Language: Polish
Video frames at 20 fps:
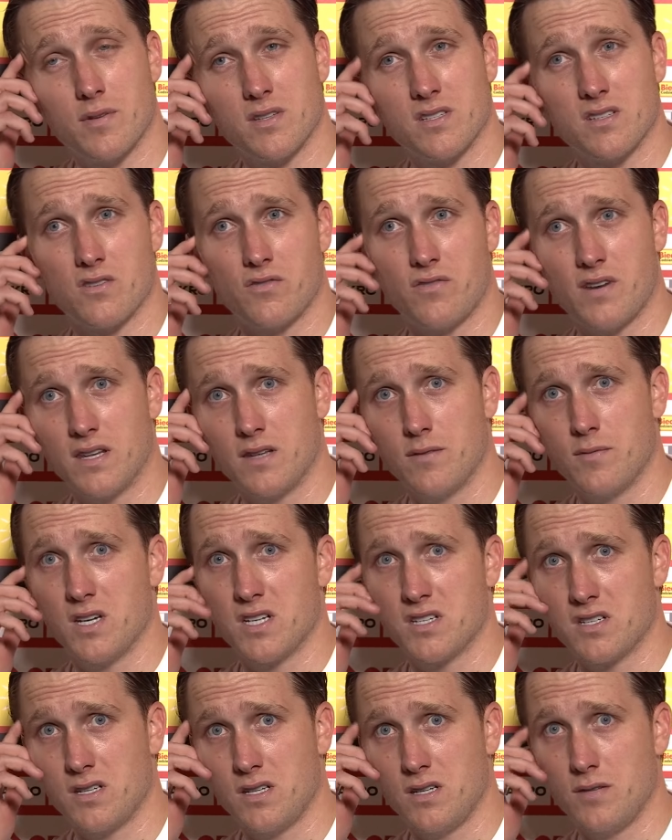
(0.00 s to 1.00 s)
Będzie to fajny
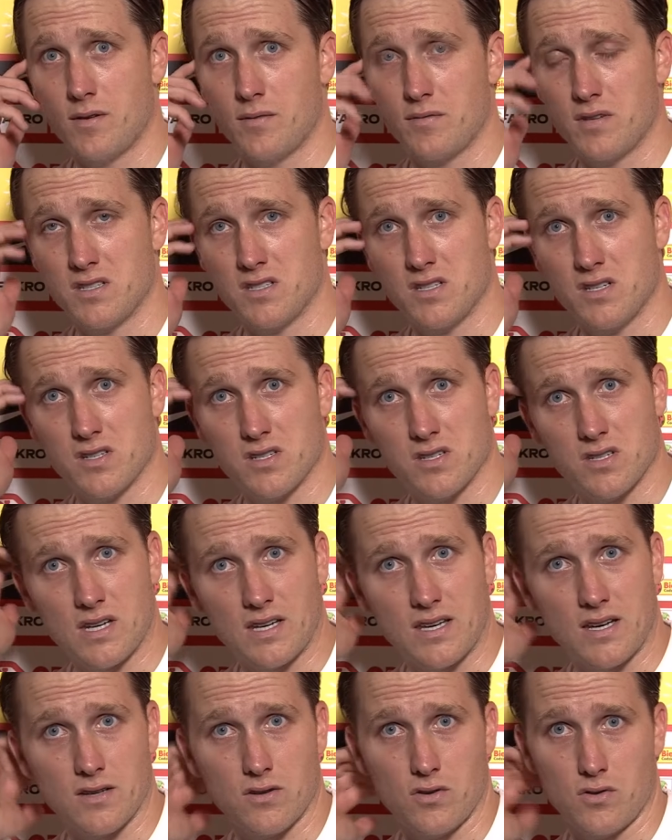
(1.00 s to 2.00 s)
mecz i mam nadzieję, że
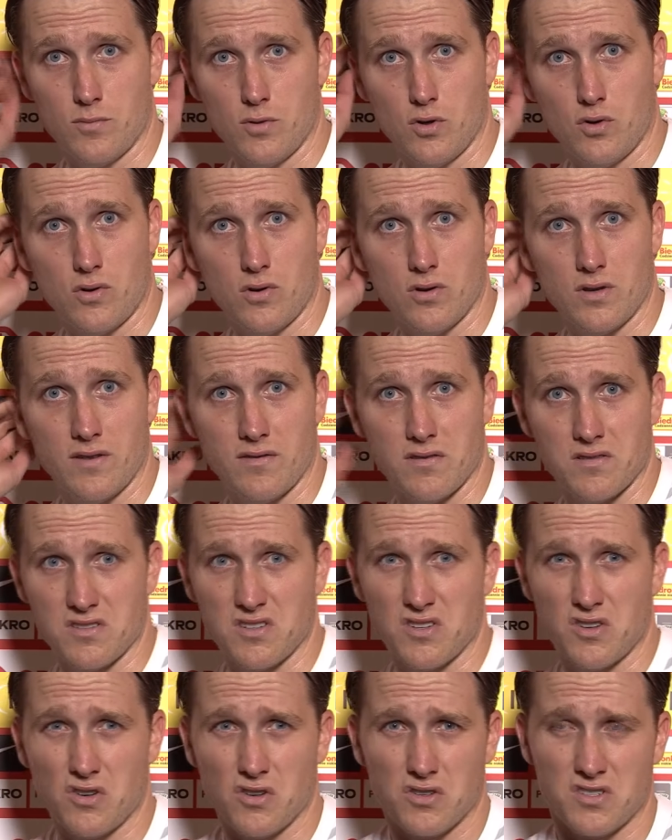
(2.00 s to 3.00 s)
tak jak to było, nie wiem,
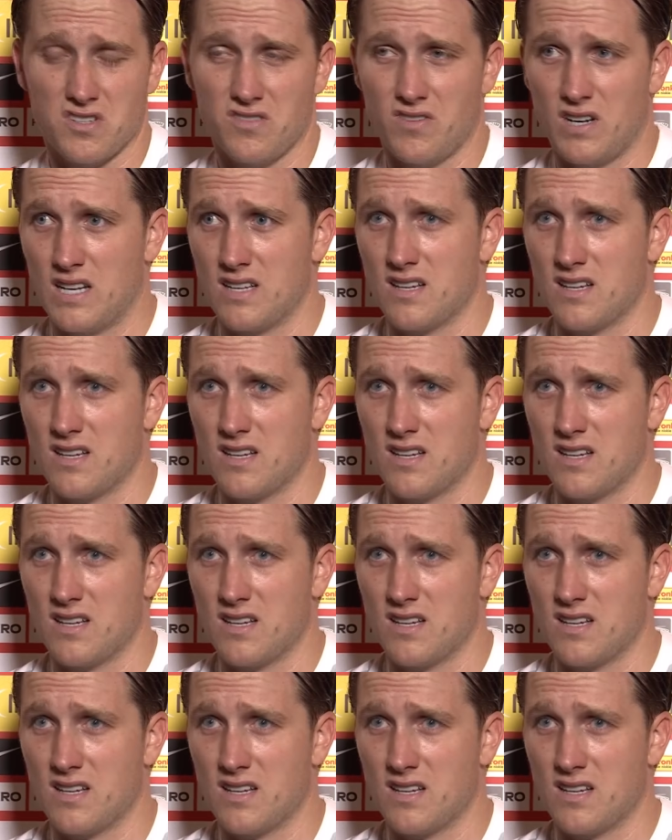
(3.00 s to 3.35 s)
czy rok, czy dwa